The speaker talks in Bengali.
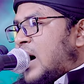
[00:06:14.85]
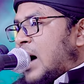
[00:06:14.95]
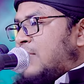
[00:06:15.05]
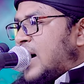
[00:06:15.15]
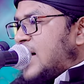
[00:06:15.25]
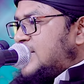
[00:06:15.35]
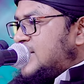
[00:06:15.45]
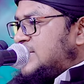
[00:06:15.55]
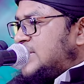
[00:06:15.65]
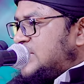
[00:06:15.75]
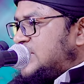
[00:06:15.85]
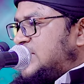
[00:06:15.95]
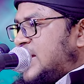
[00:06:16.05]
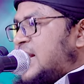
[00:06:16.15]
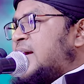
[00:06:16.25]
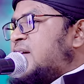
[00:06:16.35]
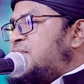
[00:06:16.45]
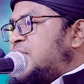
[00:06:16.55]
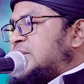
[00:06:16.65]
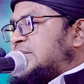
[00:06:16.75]
আমাদের সৃষ্টির আগে
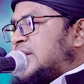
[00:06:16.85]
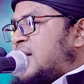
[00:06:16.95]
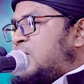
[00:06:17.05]
ফেরেস্তারা